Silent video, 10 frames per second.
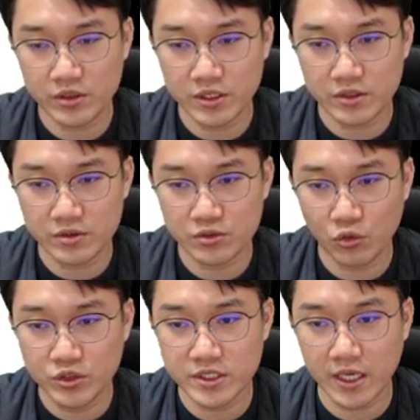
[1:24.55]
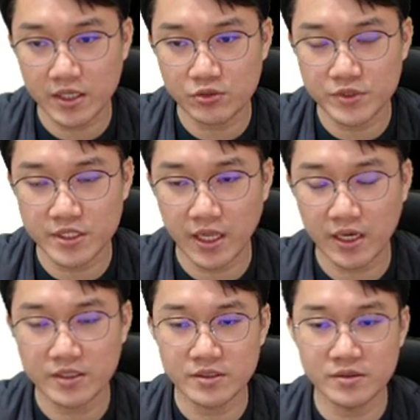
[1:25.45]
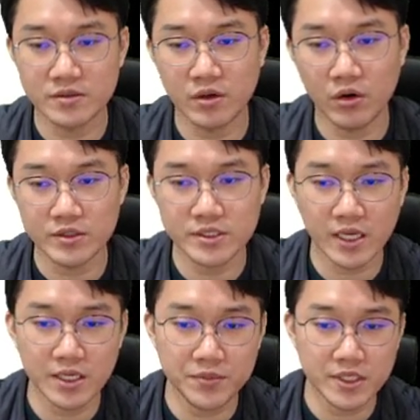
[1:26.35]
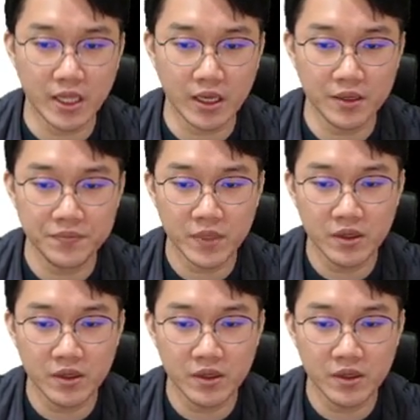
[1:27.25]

이렇게 동시에 좀 진행하는 어, 스타일입니다